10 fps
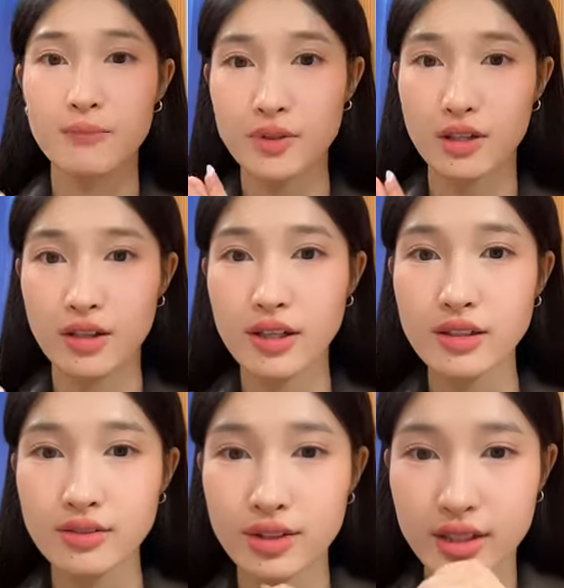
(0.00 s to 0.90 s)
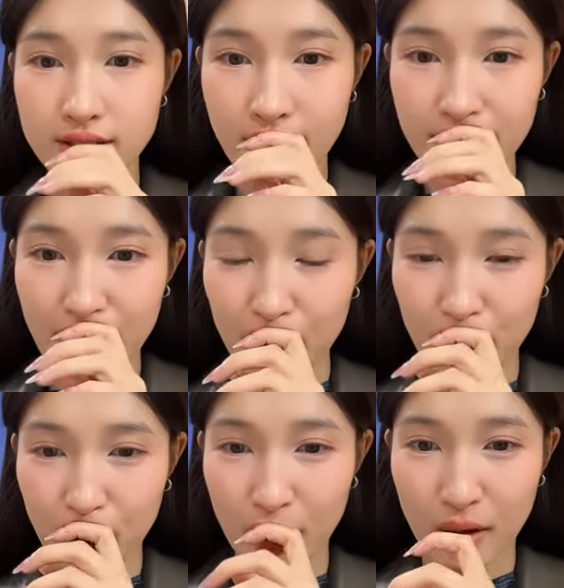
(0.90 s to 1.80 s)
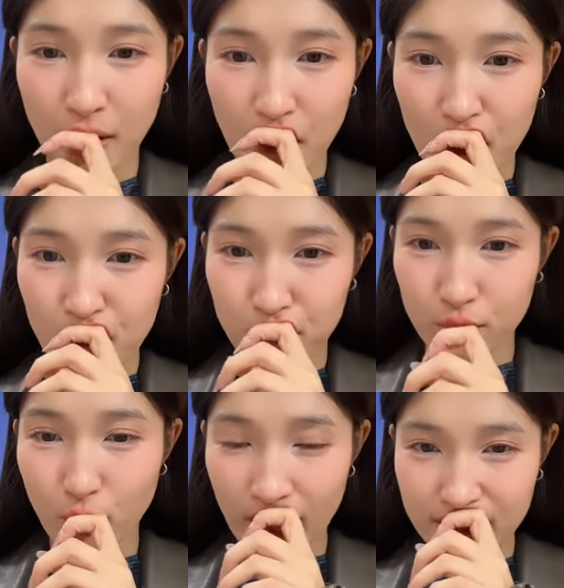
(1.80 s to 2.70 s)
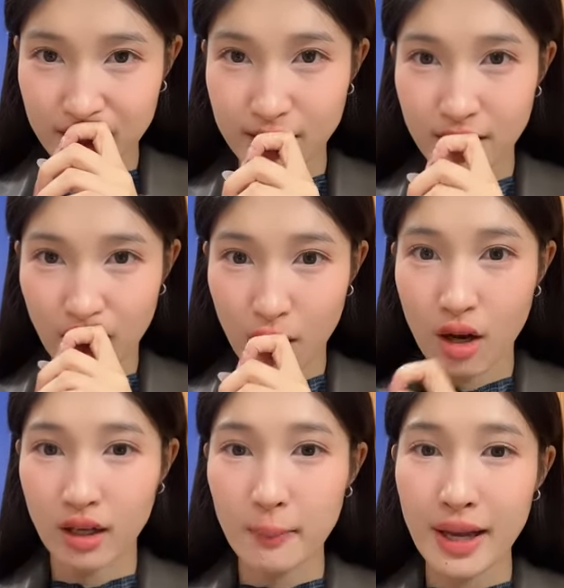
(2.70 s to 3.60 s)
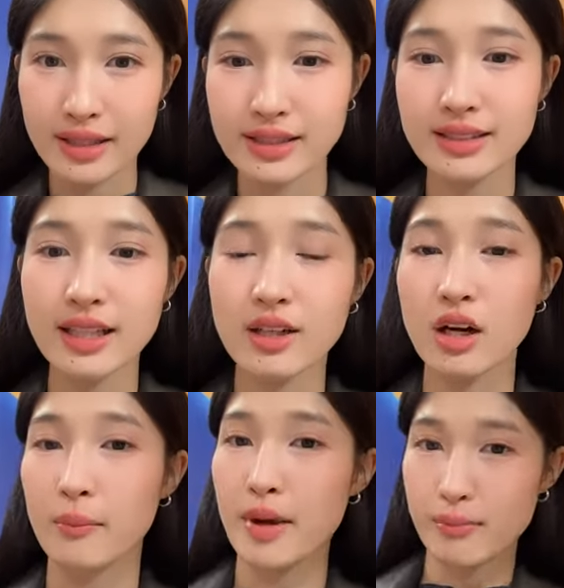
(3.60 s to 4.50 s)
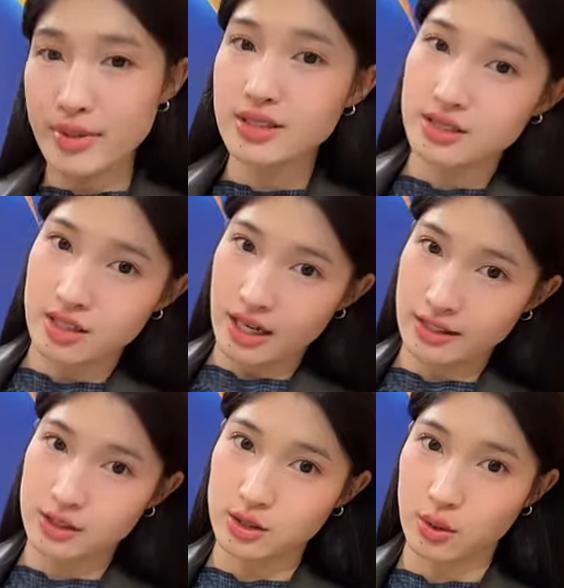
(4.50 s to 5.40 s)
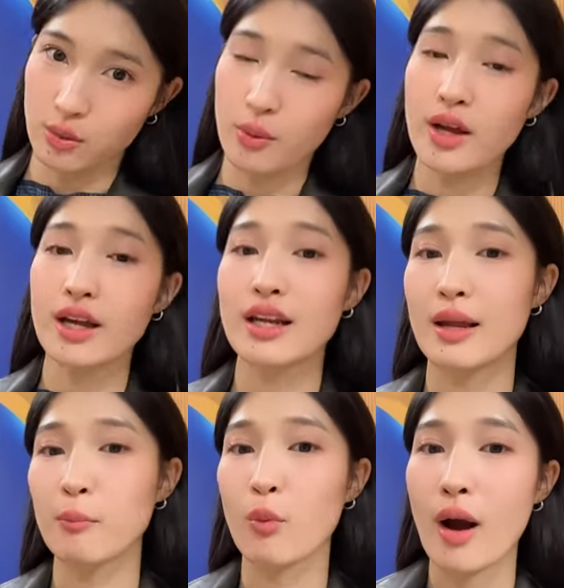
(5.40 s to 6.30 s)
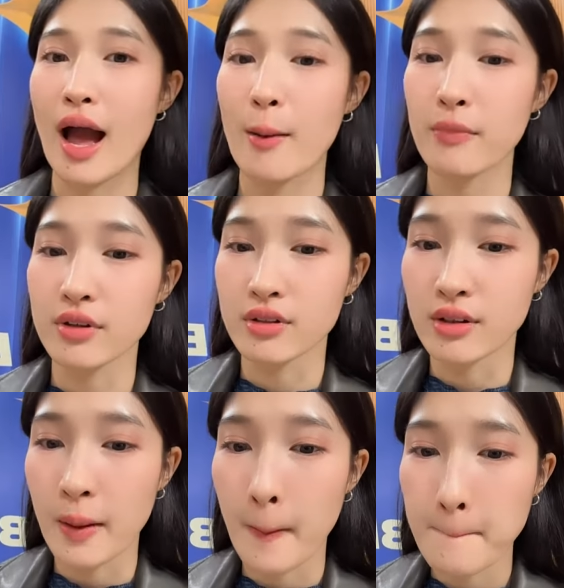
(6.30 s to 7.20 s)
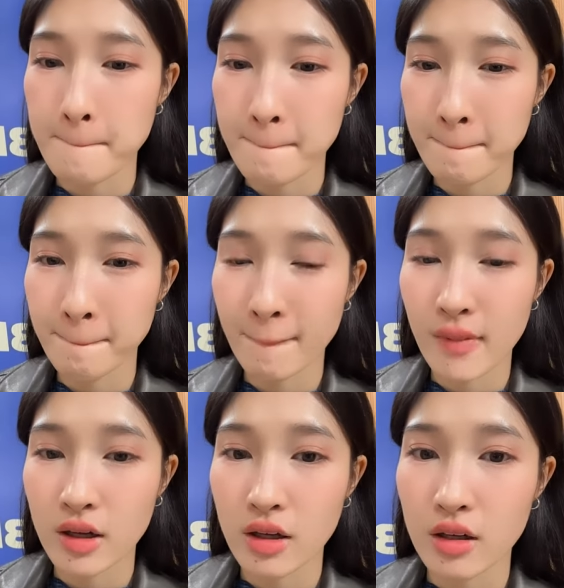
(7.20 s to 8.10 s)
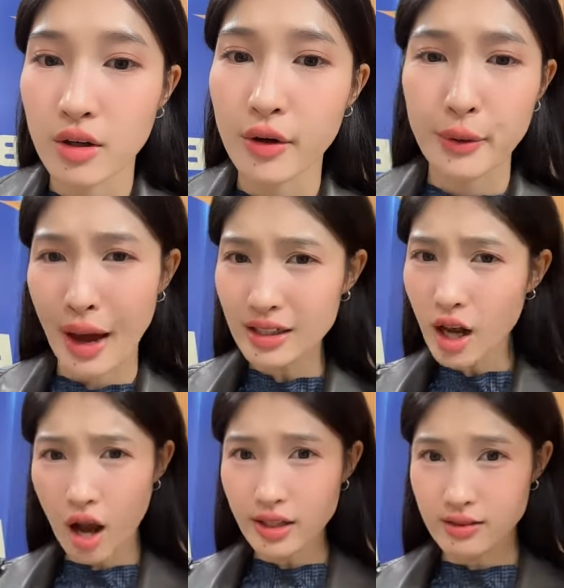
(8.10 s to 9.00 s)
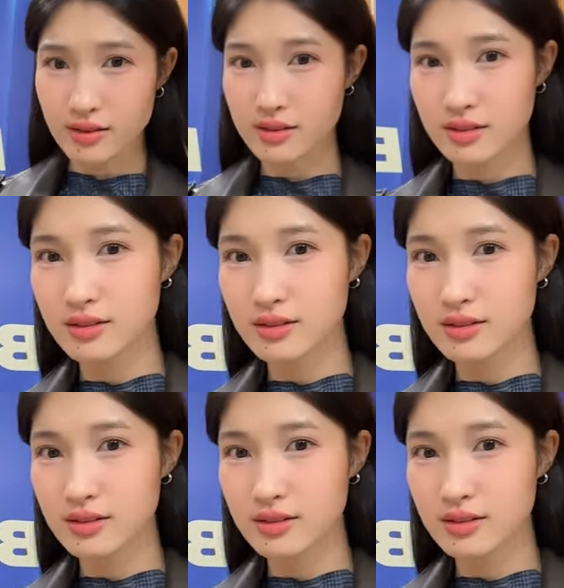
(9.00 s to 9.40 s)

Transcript: sắp tới Phương Nhi sẽ tặng ờ, quà gì cho các bạn thí sinh ở bên Miss International làm quà không mọi người? Mọi người đoán coi,